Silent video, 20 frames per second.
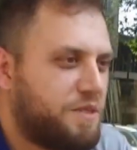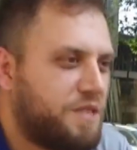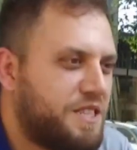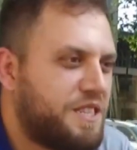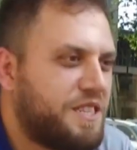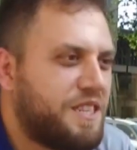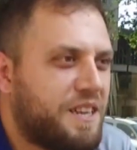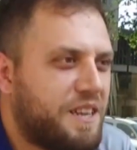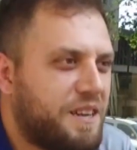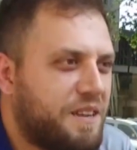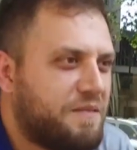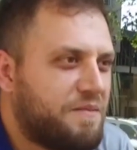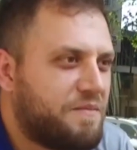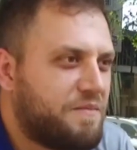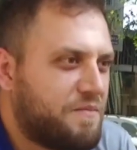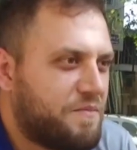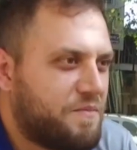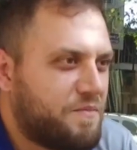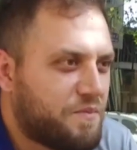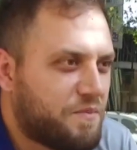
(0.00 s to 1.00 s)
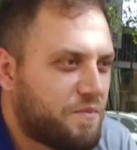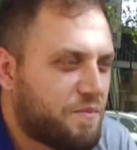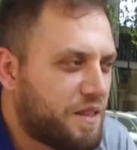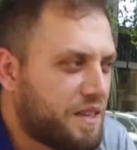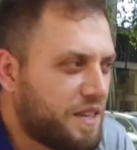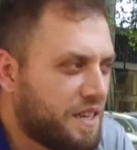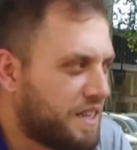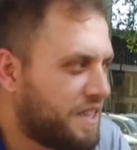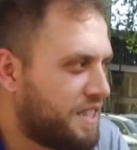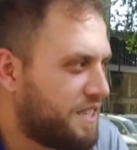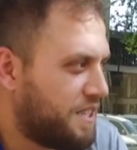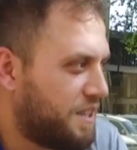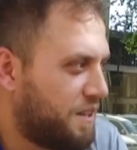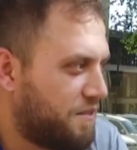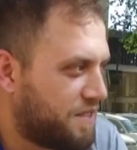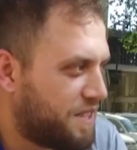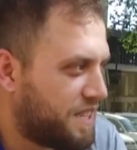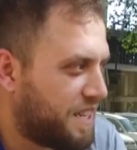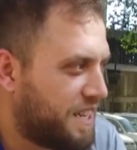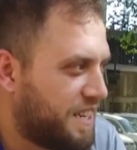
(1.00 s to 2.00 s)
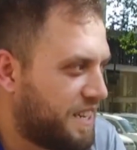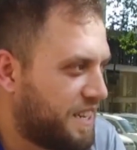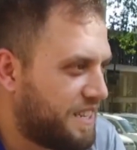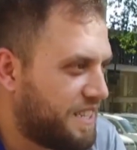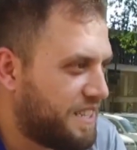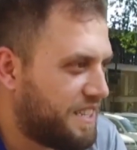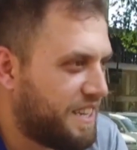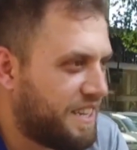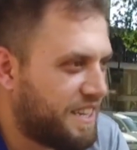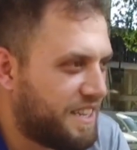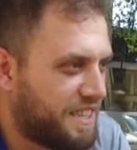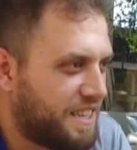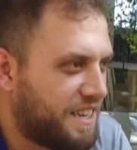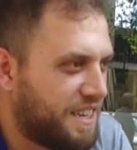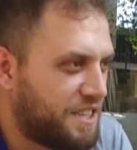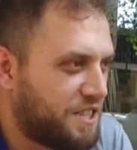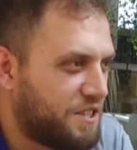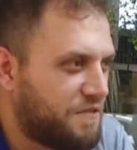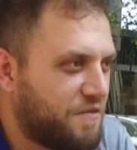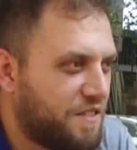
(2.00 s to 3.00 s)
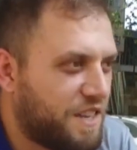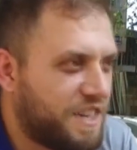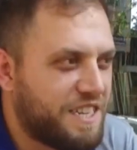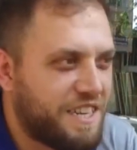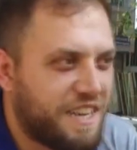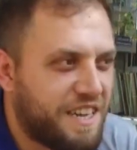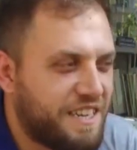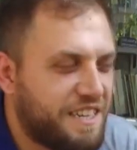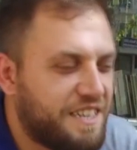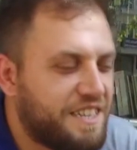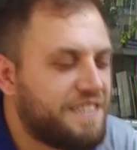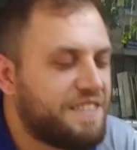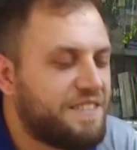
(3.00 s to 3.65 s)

bizi değil. Esnafın genelinde etkileşim var yani.